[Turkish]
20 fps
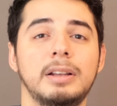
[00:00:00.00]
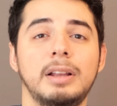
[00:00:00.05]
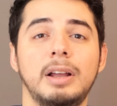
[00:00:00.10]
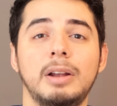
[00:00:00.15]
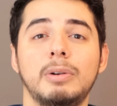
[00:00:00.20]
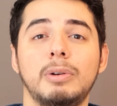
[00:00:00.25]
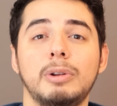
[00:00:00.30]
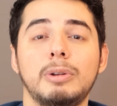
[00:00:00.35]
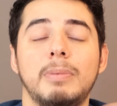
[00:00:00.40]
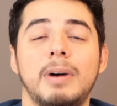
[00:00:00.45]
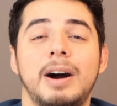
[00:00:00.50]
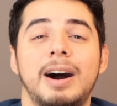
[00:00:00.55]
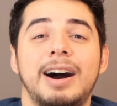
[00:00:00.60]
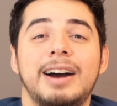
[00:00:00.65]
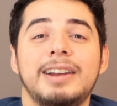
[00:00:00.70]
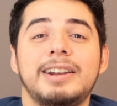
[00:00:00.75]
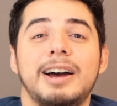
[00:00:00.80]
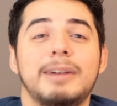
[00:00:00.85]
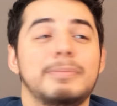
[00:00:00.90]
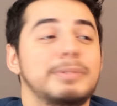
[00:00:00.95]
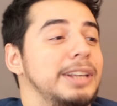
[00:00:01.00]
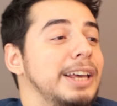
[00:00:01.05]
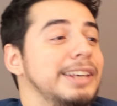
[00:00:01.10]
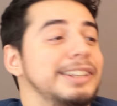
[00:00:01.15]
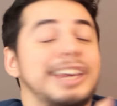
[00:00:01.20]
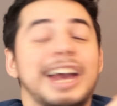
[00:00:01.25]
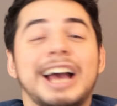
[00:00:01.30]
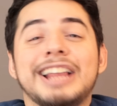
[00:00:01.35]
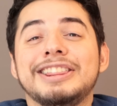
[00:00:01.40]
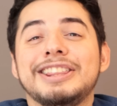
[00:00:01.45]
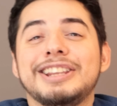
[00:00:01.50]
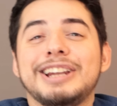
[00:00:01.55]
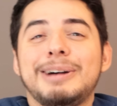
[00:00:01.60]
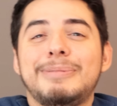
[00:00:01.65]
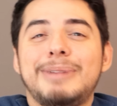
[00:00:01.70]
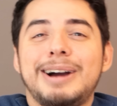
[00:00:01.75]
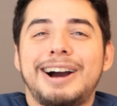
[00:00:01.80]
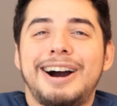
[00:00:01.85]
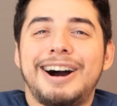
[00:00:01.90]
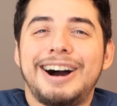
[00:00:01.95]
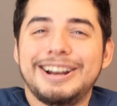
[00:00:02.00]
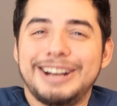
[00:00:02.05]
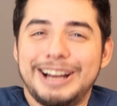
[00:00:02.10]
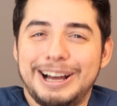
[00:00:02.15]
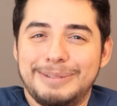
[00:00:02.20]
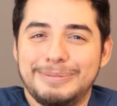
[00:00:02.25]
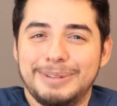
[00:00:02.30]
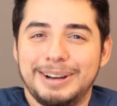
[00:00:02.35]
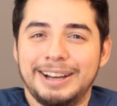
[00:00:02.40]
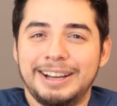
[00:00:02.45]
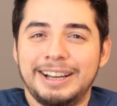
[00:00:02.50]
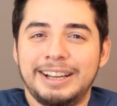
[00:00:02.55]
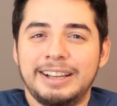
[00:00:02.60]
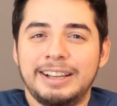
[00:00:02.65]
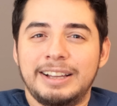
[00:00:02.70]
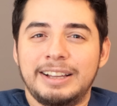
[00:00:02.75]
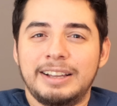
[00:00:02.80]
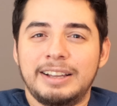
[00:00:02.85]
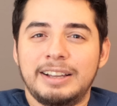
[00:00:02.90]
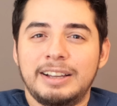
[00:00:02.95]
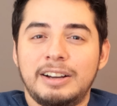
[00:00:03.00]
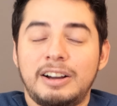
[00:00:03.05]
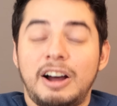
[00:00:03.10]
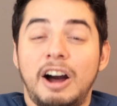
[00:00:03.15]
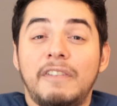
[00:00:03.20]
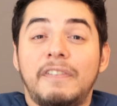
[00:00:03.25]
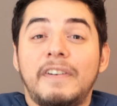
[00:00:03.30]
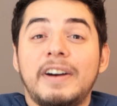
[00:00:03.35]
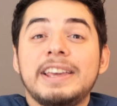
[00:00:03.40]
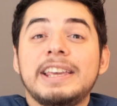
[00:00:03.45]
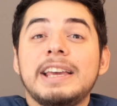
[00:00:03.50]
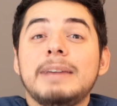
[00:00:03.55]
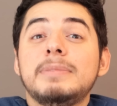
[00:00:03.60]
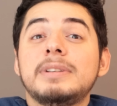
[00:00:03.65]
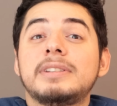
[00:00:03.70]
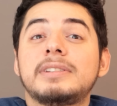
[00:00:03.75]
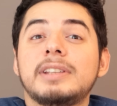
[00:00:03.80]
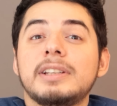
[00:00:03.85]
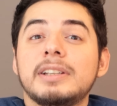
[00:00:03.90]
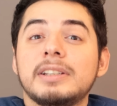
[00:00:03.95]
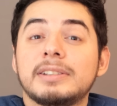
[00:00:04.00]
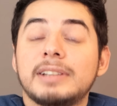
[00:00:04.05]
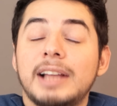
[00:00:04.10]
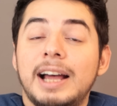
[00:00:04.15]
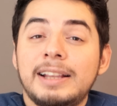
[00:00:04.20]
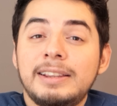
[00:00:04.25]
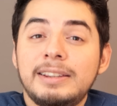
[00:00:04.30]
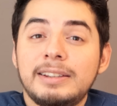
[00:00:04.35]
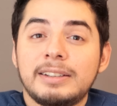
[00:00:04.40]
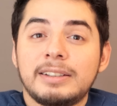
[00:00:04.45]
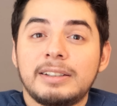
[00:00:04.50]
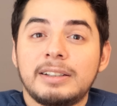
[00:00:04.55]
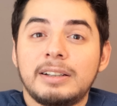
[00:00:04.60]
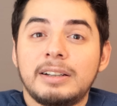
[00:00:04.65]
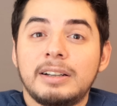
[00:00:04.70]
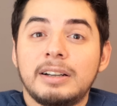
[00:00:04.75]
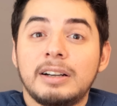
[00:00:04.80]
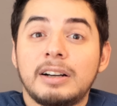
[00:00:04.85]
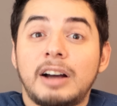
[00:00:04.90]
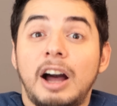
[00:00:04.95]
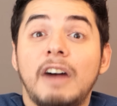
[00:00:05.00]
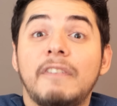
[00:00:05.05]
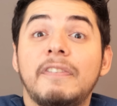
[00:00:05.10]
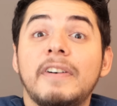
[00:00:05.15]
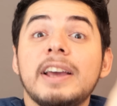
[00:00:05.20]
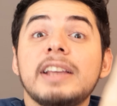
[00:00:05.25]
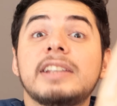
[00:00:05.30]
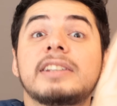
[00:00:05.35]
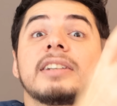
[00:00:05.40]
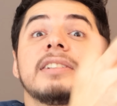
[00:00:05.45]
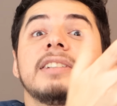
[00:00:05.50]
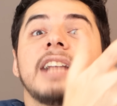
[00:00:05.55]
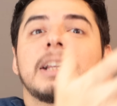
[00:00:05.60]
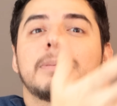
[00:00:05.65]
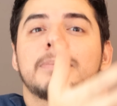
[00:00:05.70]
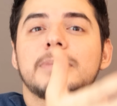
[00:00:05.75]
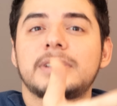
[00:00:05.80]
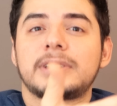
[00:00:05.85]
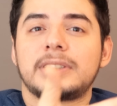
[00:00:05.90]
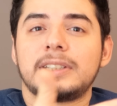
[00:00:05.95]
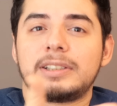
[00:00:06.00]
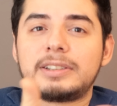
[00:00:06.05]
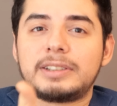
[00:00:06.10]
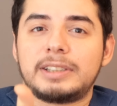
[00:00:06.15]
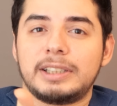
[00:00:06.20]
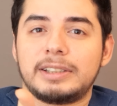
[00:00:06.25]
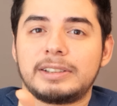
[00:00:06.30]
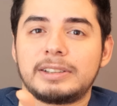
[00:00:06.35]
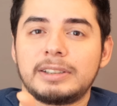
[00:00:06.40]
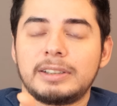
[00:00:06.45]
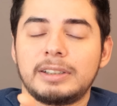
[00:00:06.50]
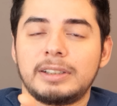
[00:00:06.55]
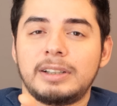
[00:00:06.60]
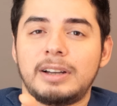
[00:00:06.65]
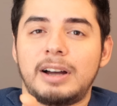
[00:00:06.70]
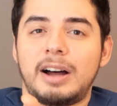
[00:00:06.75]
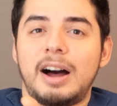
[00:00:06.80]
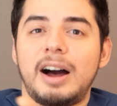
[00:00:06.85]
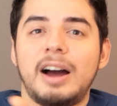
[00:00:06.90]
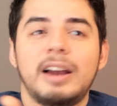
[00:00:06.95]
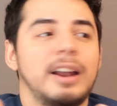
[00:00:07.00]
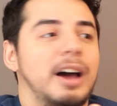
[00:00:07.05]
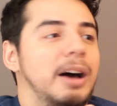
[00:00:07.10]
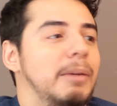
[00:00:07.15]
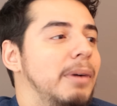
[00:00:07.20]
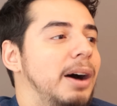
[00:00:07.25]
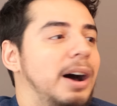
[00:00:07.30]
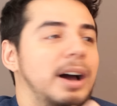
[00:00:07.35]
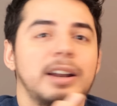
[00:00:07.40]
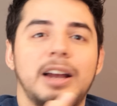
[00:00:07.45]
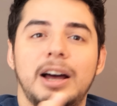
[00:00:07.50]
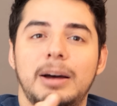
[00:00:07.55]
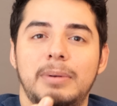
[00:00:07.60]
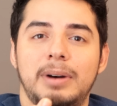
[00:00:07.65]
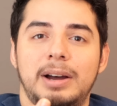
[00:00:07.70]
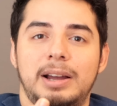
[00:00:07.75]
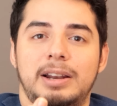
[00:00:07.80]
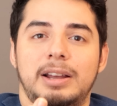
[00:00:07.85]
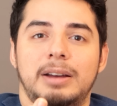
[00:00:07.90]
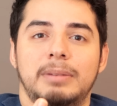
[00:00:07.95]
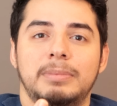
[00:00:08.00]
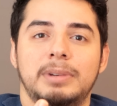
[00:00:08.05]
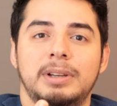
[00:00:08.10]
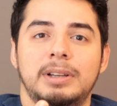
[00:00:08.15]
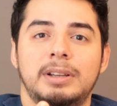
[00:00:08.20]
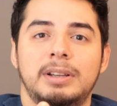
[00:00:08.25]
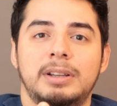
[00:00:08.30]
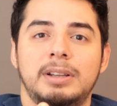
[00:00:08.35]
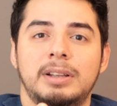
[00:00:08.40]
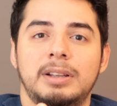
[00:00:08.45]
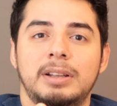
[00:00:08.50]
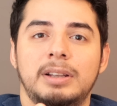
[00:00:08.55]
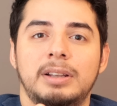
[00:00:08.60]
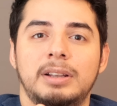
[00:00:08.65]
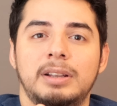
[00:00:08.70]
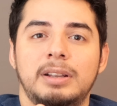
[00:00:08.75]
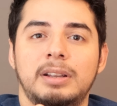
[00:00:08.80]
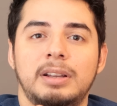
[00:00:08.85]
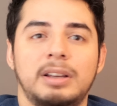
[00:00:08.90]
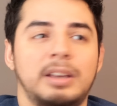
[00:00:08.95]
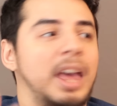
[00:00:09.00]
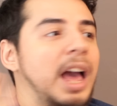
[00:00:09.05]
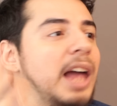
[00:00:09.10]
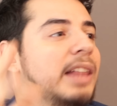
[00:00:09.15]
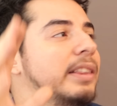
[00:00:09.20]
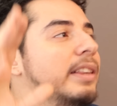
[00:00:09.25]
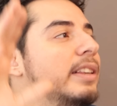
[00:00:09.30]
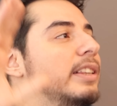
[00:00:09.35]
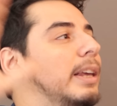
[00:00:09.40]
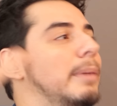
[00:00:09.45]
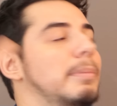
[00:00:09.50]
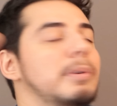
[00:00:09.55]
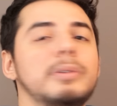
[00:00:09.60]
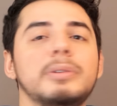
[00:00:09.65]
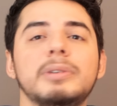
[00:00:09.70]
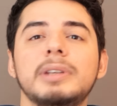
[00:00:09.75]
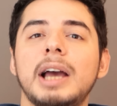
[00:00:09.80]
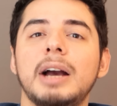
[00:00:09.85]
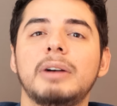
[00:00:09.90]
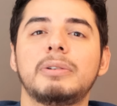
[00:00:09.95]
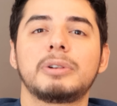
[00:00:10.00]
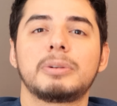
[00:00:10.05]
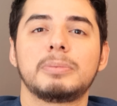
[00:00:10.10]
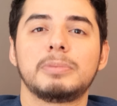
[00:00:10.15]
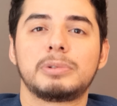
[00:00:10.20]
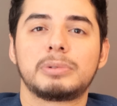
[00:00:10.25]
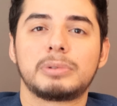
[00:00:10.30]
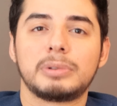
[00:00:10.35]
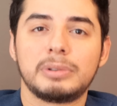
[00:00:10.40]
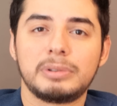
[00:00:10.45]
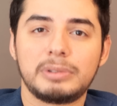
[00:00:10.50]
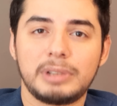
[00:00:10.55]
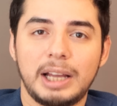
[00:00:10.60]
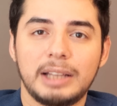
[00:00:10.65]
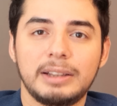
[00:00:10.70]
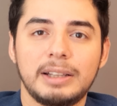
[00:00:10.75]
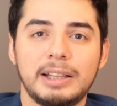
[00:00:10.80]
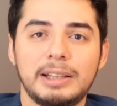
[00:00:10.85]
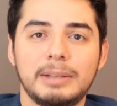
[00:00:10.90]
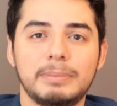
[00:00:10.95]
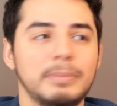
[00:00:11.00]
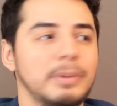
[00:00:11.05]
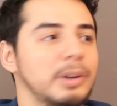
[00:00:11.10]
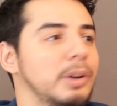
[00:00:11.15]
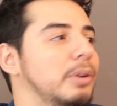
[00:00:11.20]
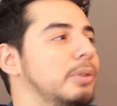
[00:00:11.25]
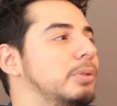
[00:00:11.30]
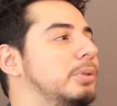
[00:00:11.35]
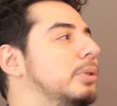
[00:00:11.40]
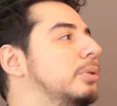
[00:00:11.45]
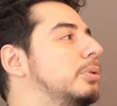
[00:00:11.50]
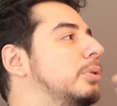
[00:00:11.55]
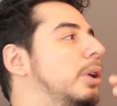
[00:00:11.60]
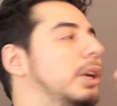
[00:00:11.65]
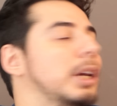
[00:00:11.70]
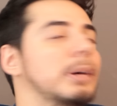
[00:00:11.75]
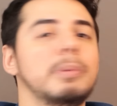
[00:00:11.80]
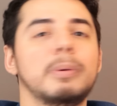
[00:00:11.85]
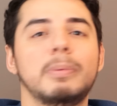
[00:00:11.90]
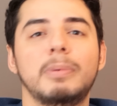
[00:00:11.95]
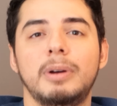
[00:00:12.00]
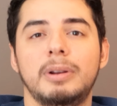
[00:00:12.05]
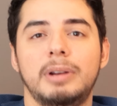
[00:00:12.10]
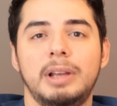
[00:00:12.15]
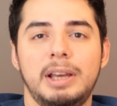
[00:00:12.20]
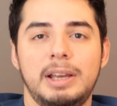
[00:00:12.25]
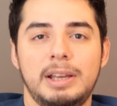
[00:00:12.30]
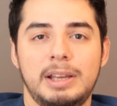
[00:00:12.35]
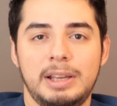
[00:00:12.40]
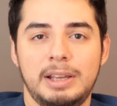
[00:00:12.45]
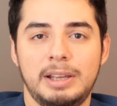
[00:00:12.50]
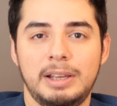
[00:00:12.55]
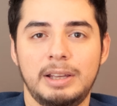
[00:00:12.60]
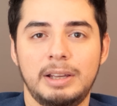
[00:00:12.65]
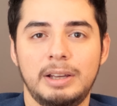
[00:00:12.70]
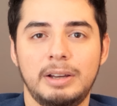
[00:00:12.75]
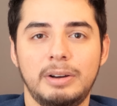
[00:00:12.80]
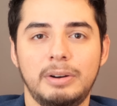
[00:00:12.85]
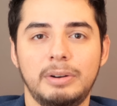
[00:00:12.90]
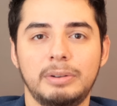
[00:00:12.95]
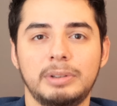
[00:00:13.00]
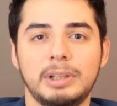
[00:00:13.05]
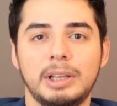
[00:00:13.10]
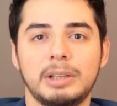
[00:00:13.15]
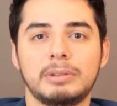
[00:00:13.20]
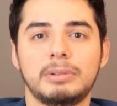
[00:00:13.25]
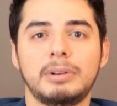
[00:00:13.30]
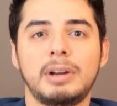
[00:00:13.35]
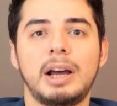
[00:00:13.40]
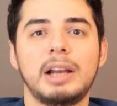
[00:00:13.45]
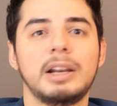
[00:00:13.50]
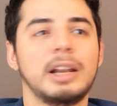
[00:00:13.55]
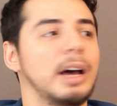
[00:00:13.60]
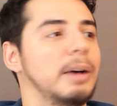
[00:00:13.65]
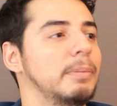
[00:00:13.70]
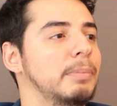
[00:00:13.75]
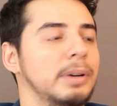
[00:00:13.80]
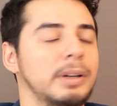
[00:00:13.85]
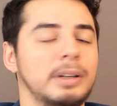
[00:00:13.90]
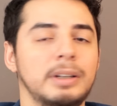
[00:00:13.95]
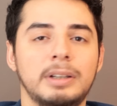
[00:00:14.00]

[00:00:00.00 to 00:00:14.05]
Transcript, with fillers: Lan oğlum hala mı? Sen kendine bak hala mı? Kafayı yemişsiniz lan. Kafayı tırlatmışsınız siz. Hala mı hala mı hala mı? Kendinize bir dünya kurmuşsunuz. Anladın mı? Şu şöyle bu böyle. Ondan sonra hala mı?